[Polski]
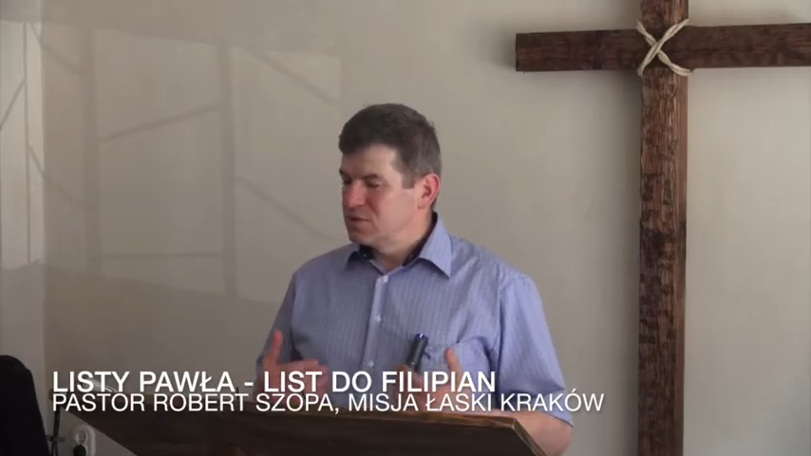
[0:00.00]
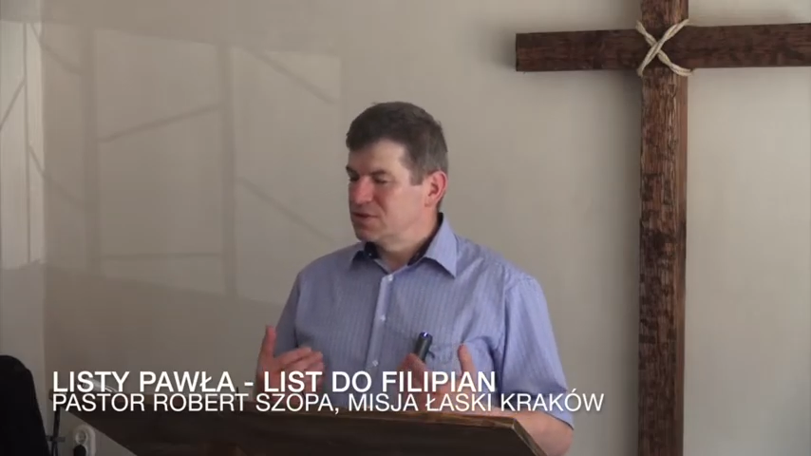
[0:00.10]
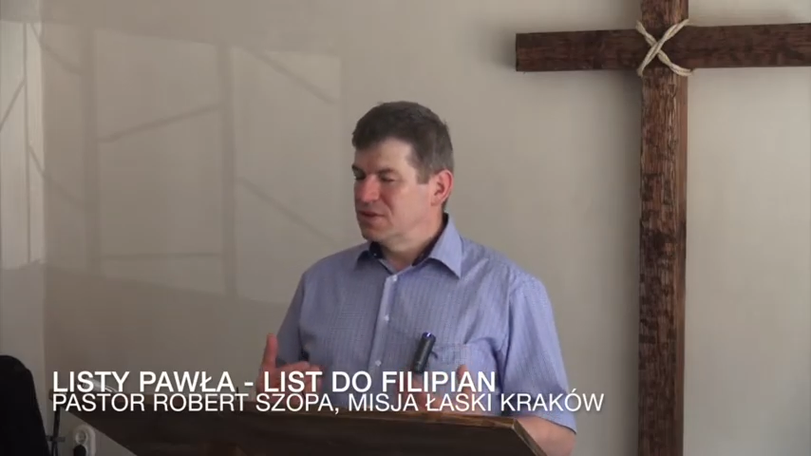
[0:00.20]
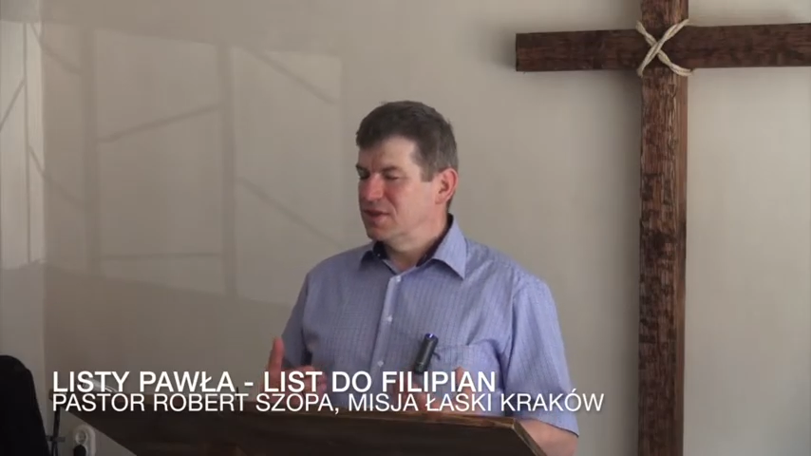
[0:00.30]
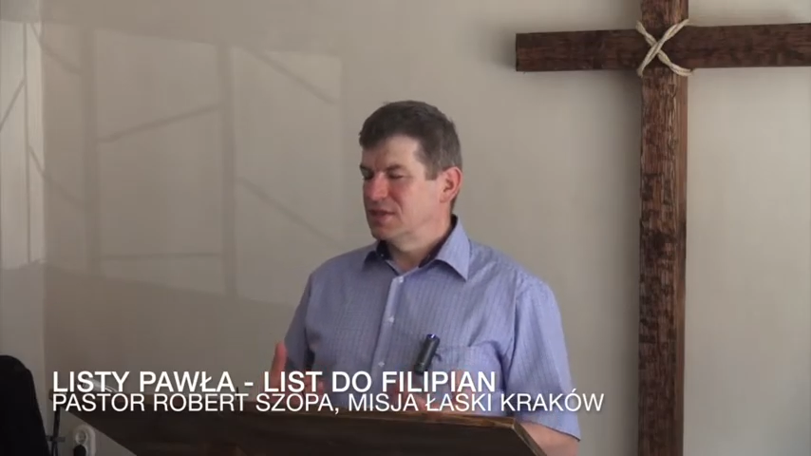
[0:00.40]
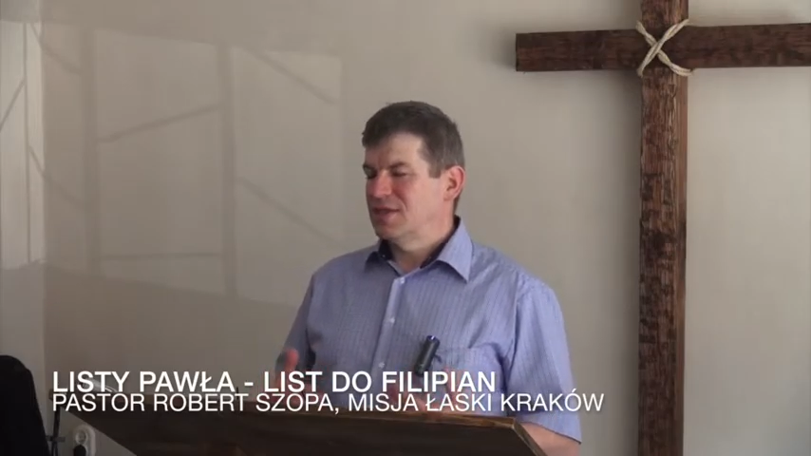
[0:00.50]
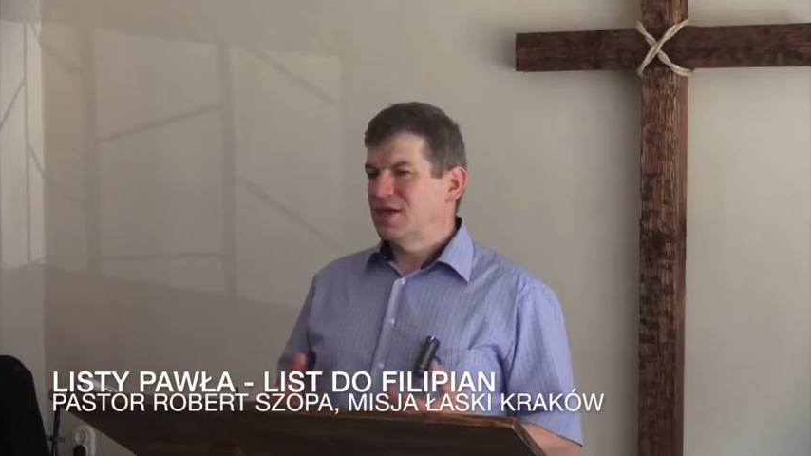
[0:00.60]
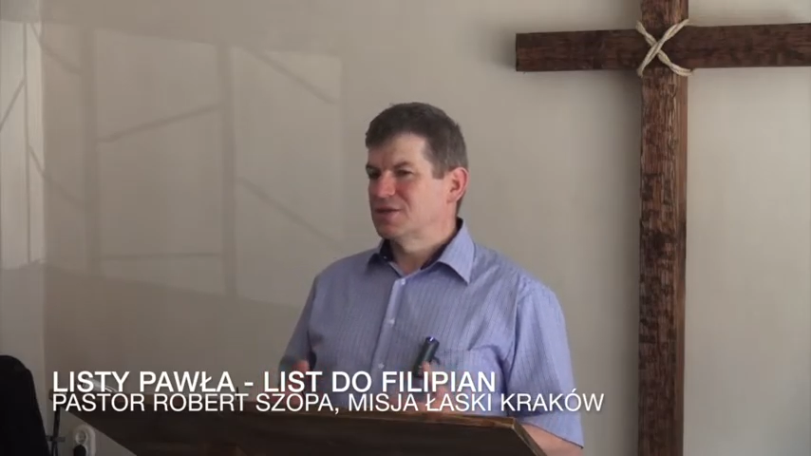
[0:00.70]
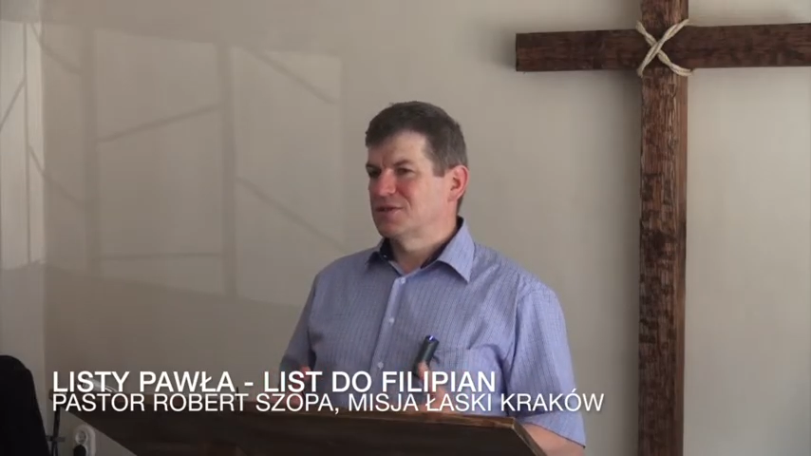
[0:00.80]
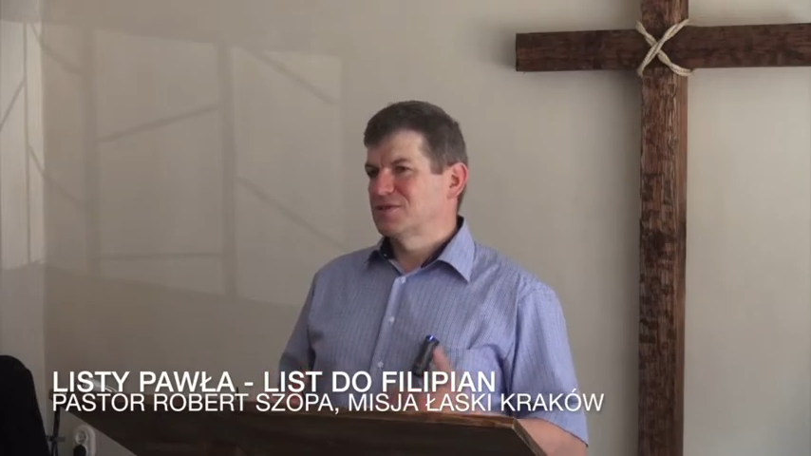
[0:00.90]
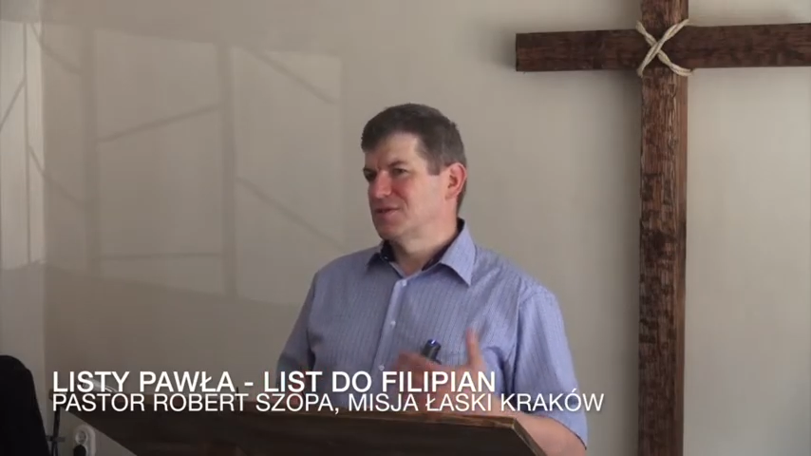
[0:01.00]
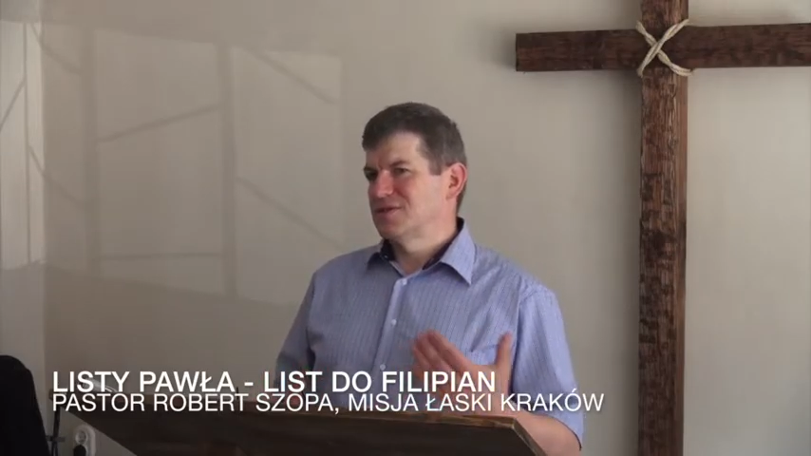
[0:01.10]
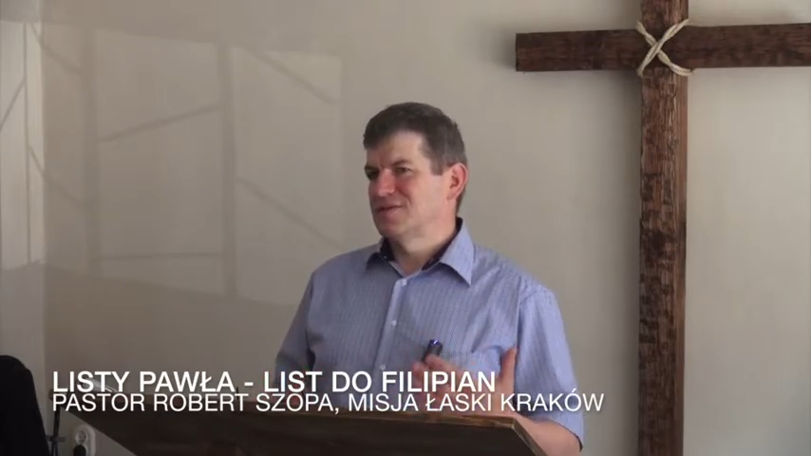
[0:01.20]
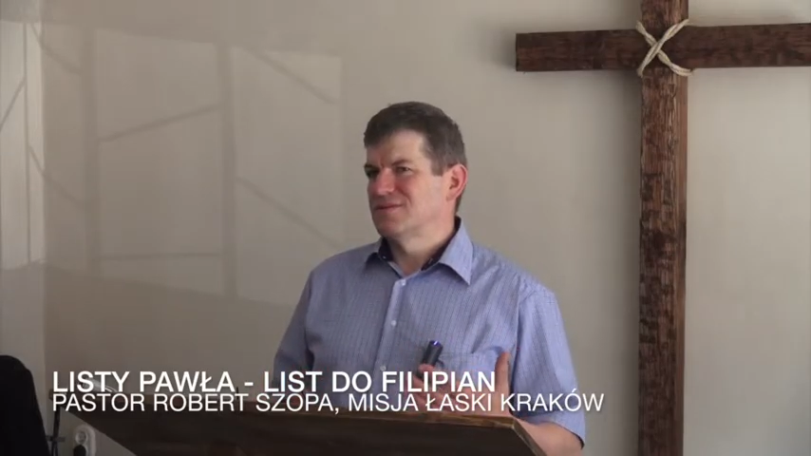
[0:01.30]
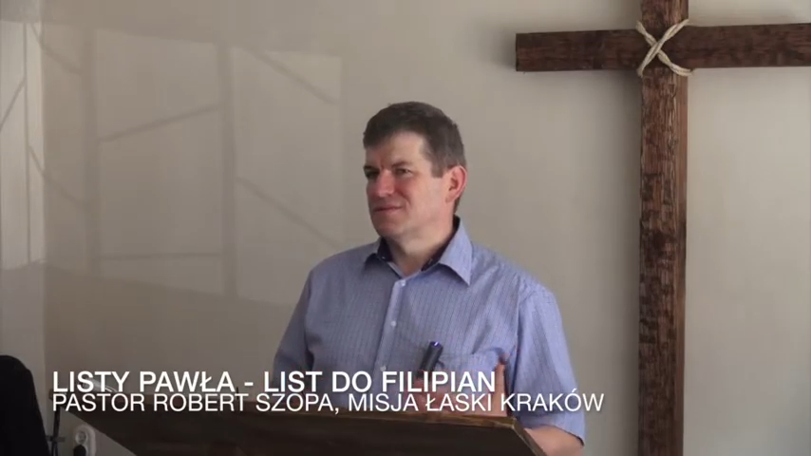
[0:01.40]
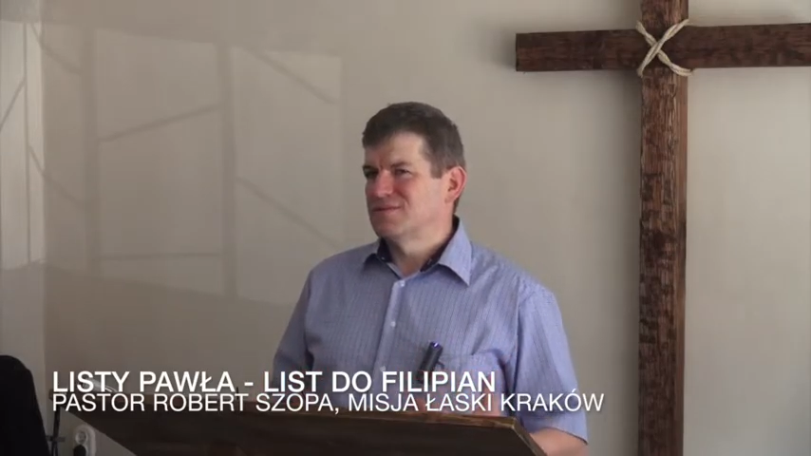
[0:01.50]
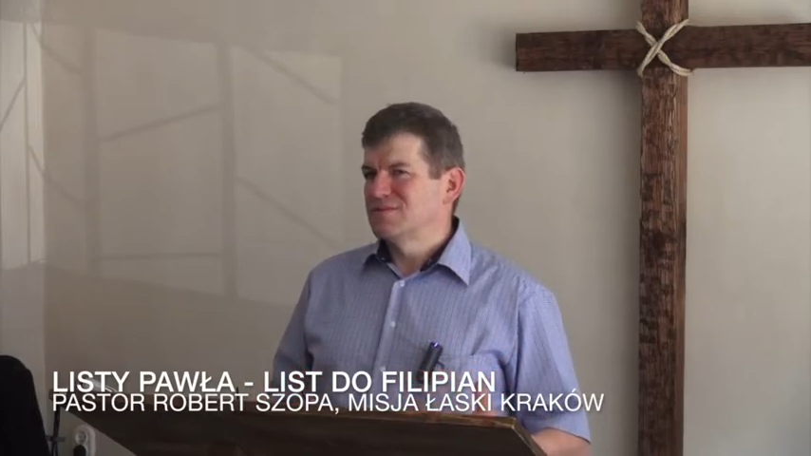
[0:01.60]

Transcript: Czy nie jest tak, że, że